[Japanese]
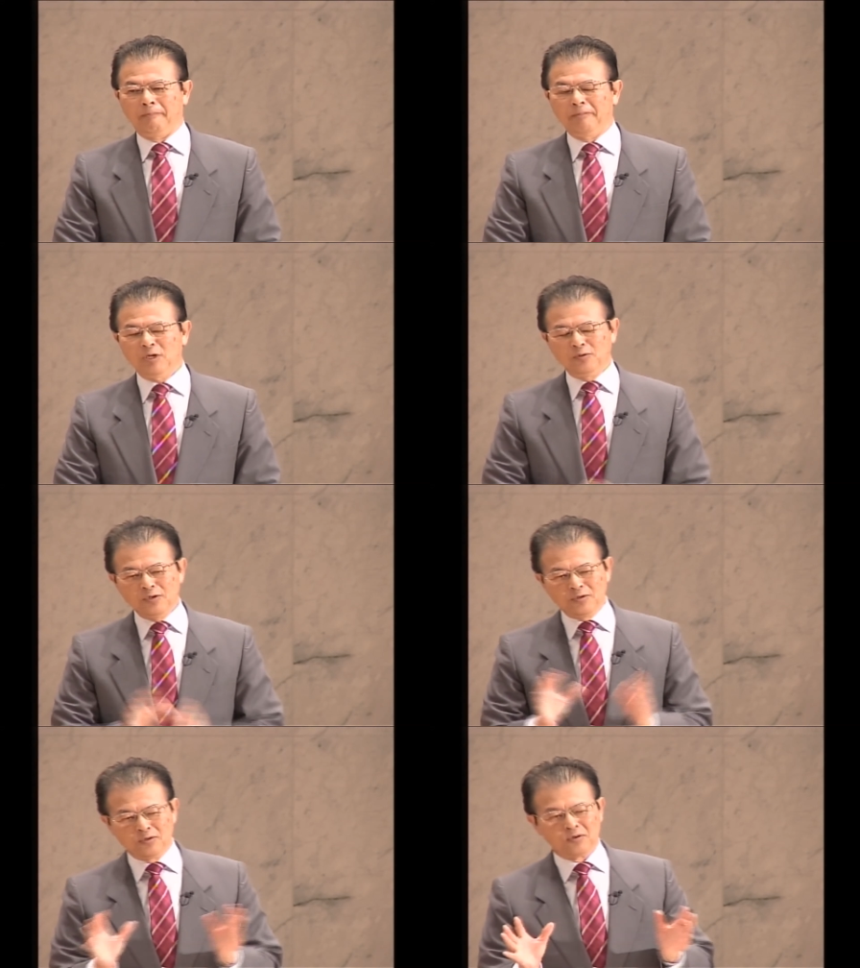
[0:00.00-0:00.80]
でこれ
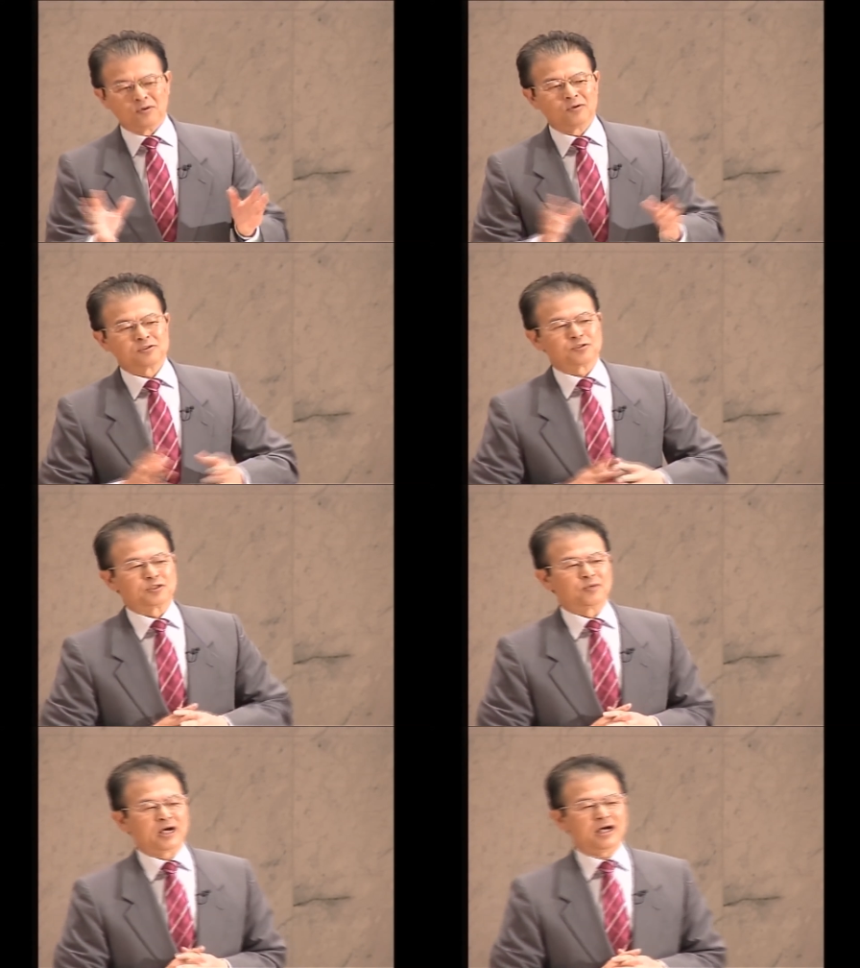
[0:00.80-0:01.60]
を少
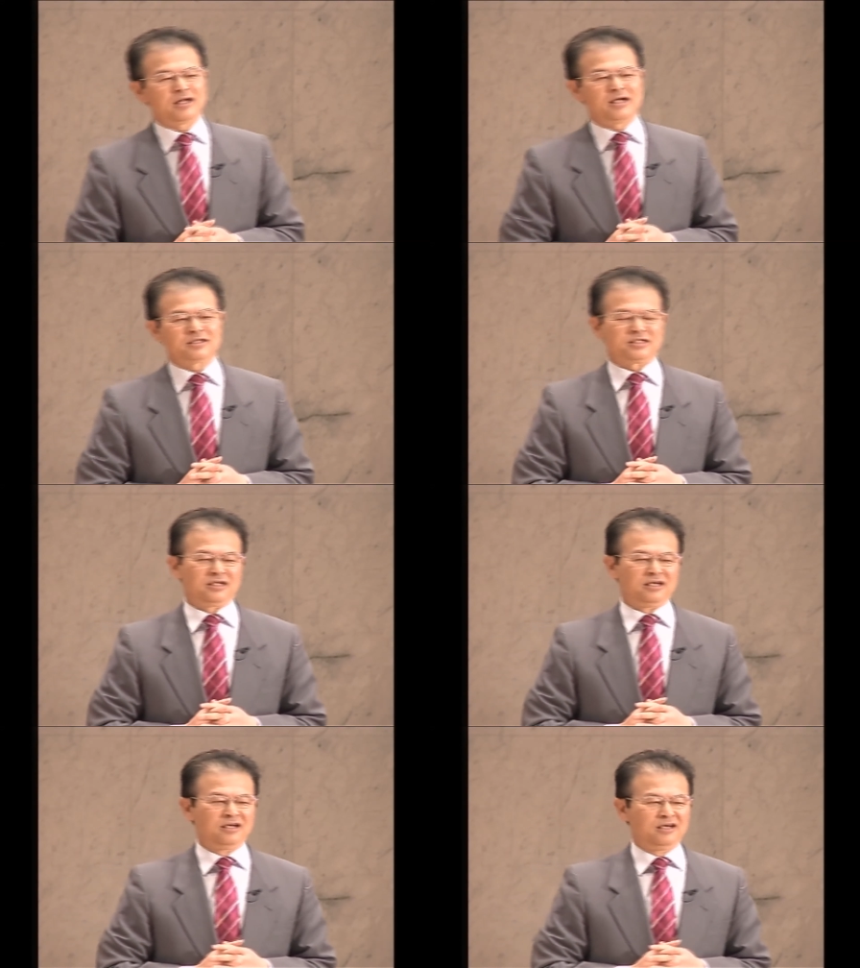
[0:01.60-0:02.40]
し分かりやす
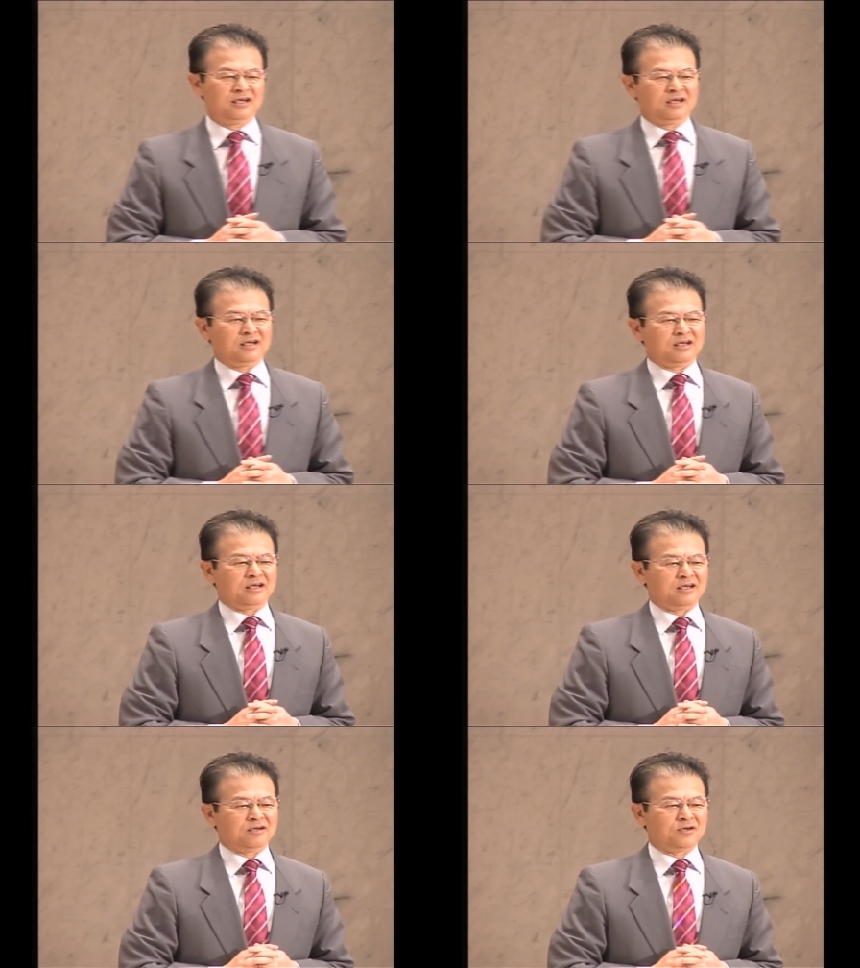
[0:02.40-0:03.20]
い、
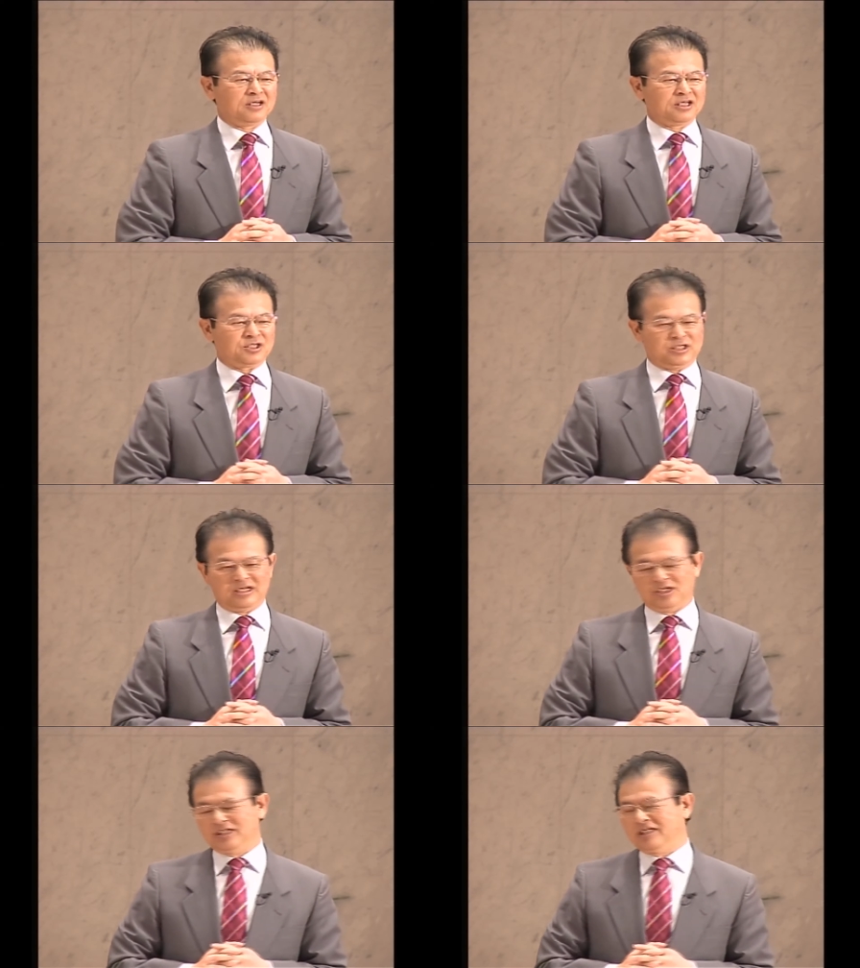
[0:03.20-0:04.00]
えー、お話
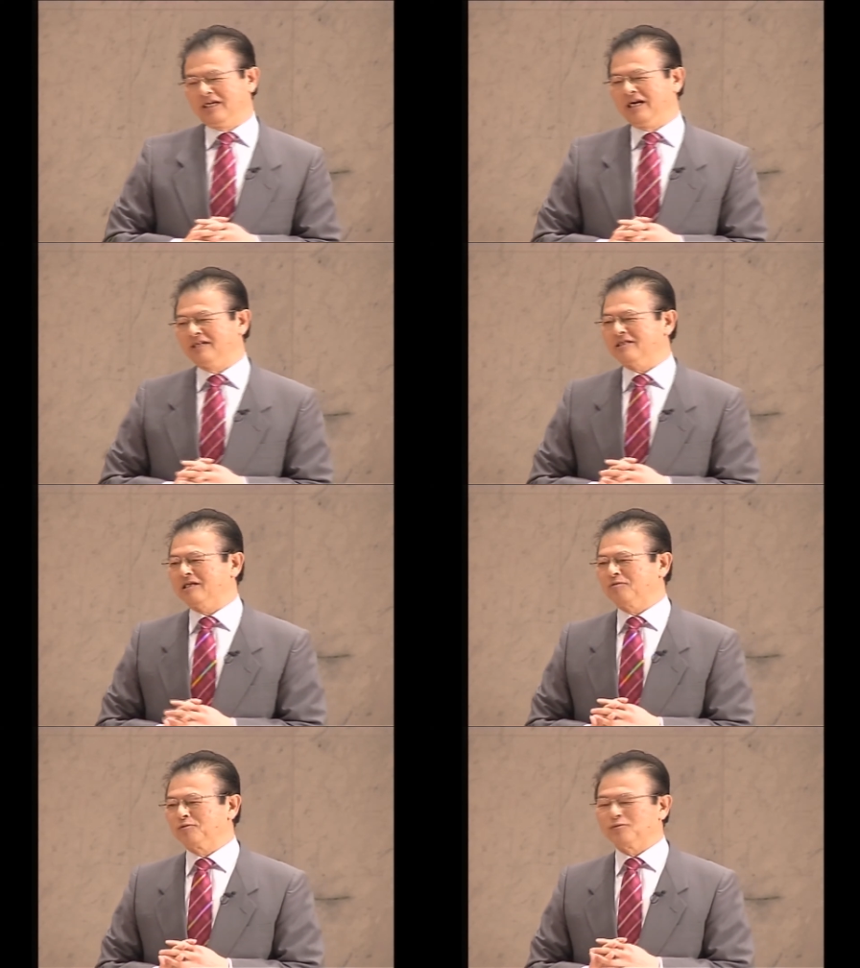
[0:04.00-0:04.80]
で実際あっ
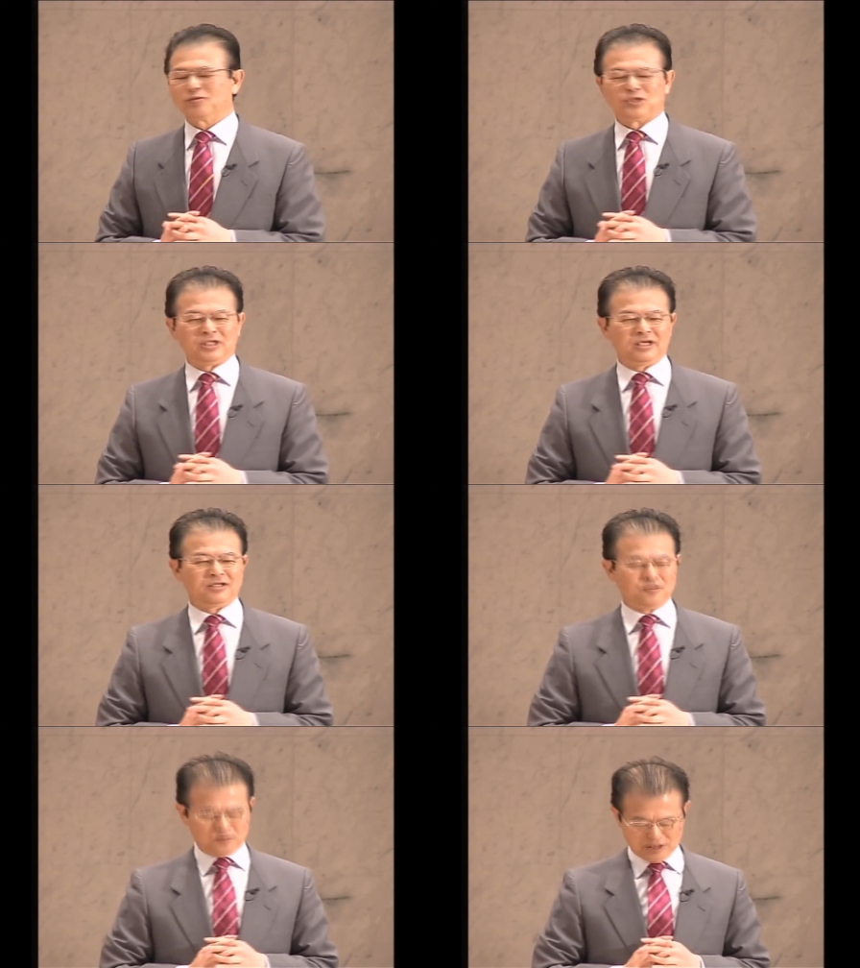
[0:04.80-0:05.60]
たこととして
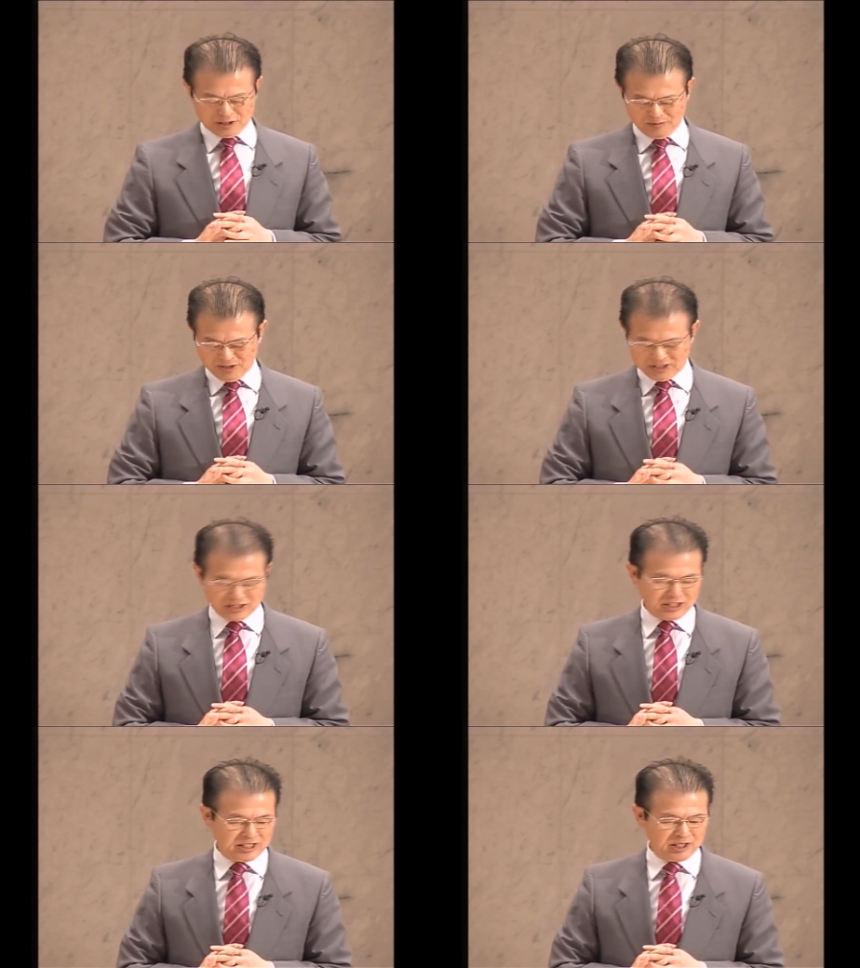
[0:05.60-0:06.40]
ちょっと説明さ
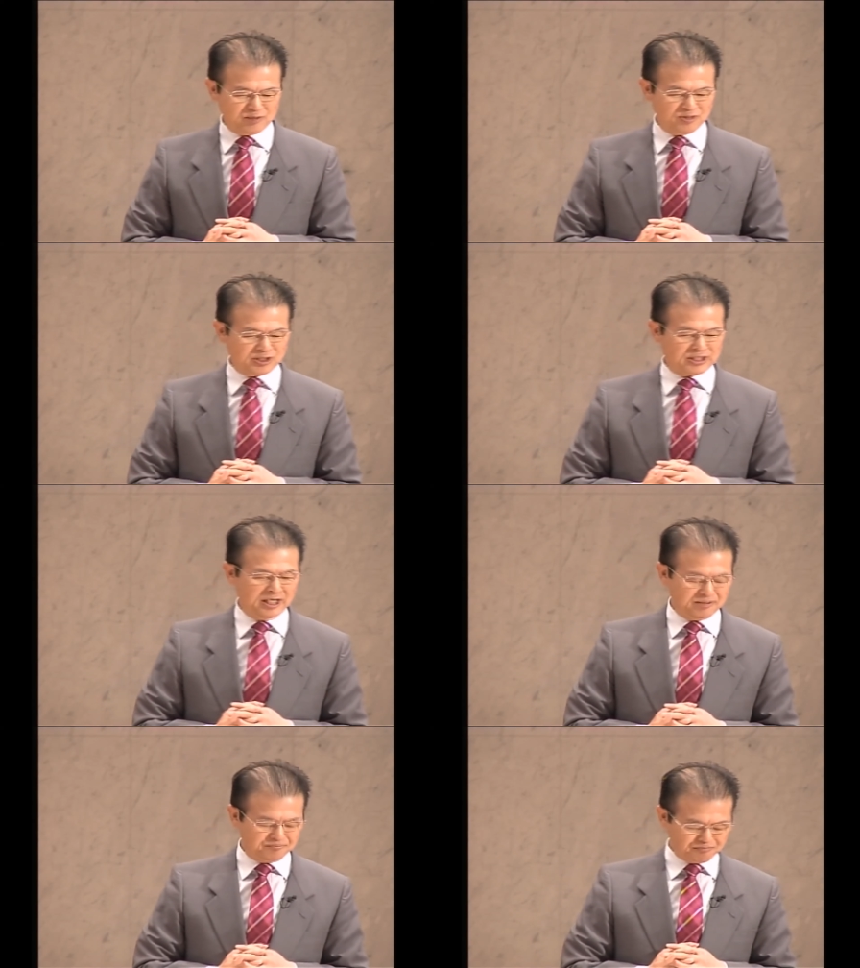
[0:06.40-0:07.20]
せていただきますが、